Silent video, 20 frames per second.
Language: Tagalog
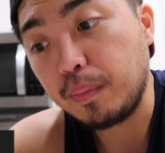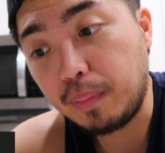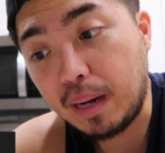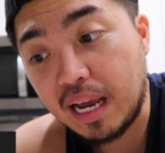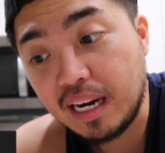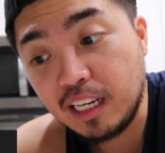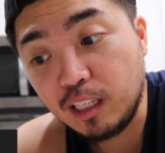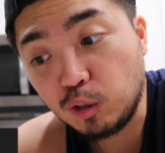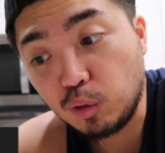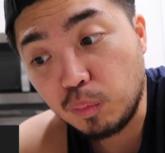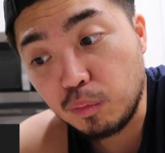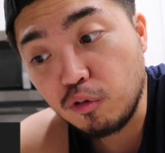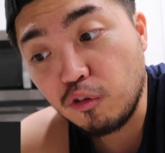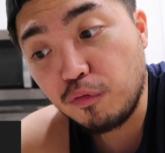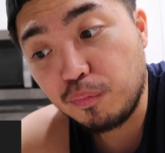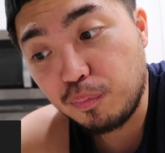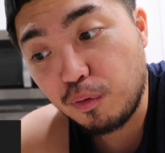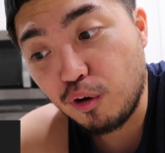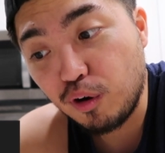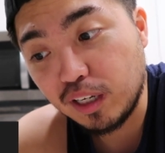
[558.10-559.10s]
Planning to
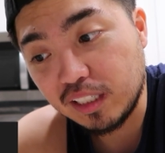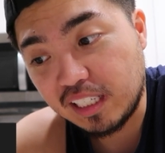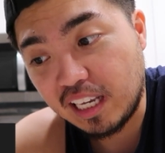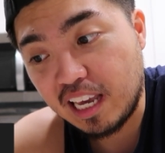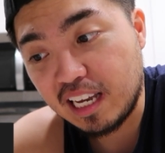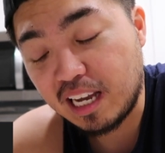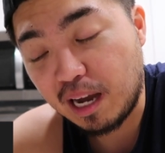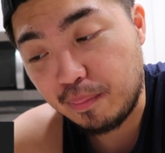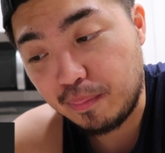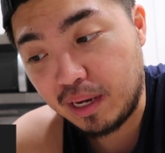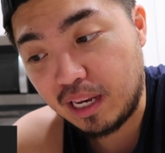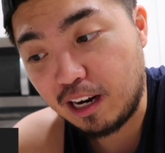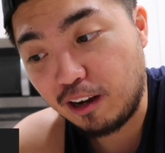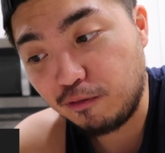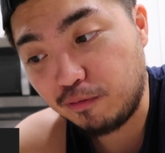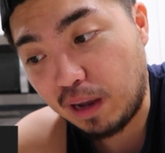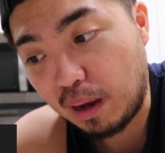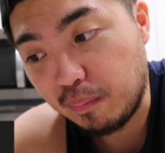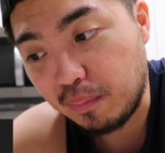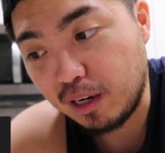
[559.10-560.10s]
move po kasi kami
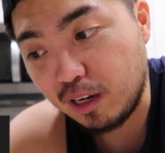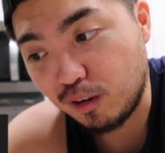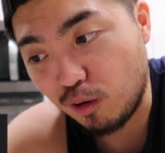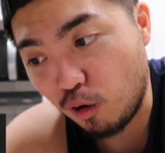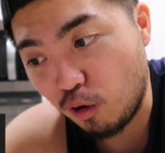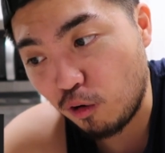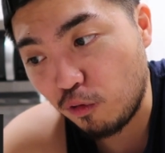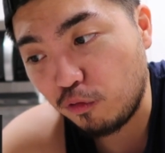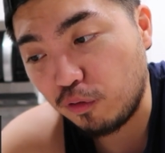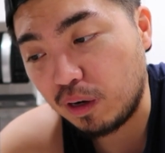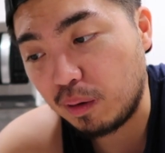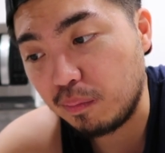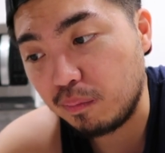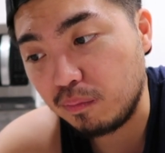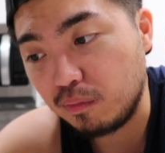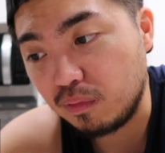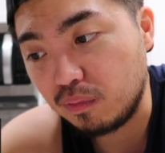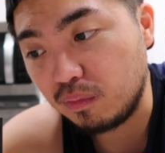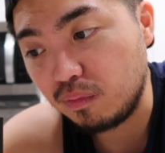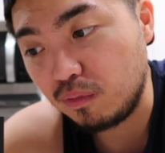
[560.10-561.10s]
ng family ko
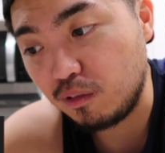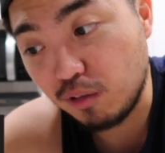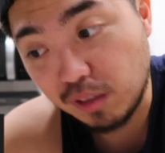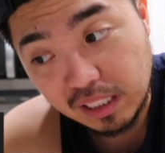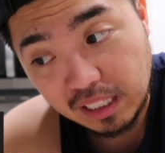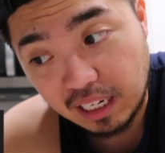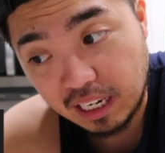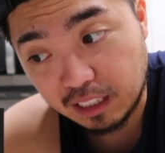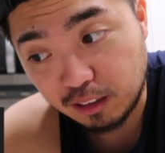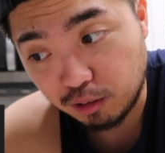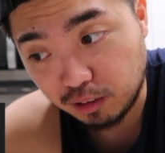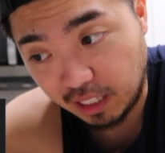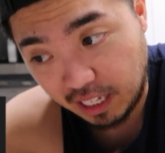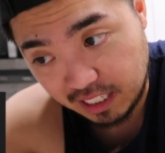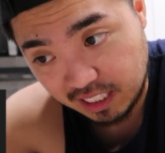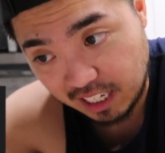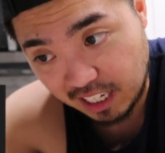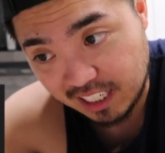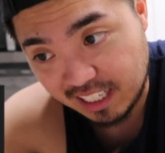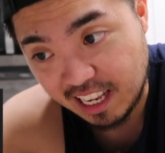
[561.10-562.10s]
from New Zealand to
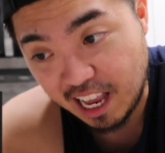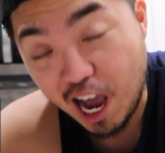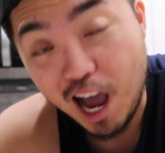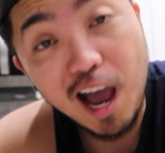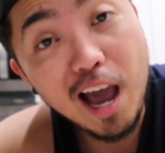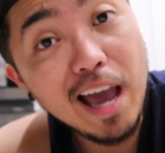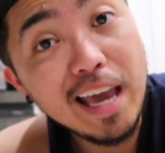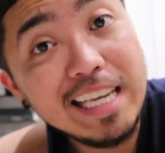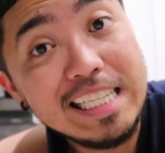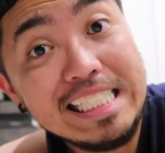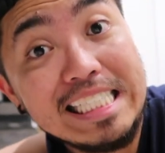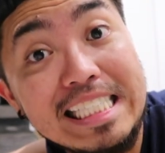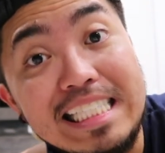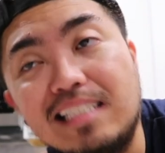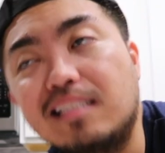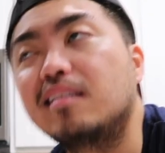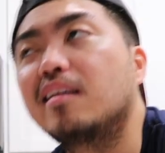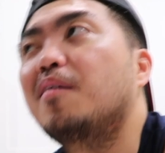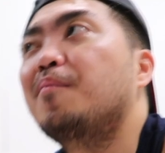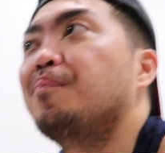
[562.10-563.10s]
Texas.
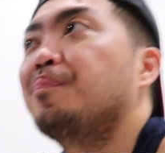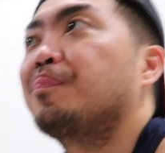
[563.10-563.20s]
Nice!